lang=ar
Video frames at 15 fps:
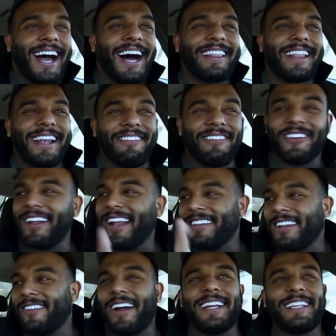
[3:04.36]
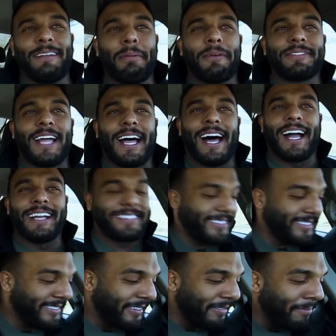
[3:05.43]
هذا اللي بيقول لي انا الوحيد اللي
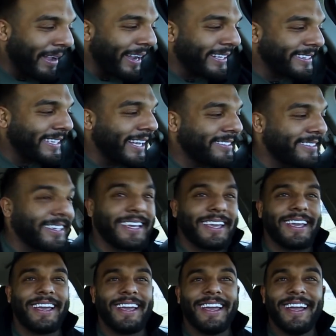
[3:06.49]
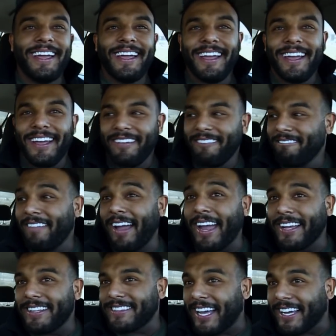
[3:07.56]
بفضاش ماخذ تاكسي ما
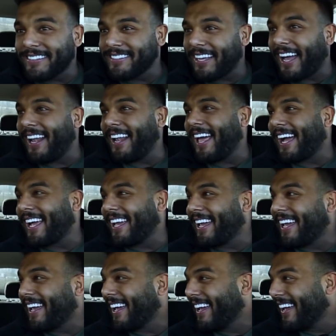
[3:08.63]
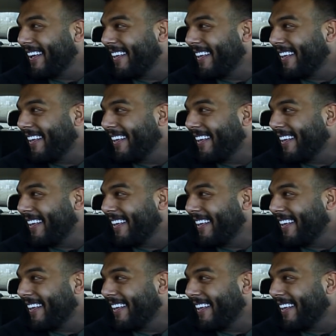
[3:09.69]
اخدتكش حلاجي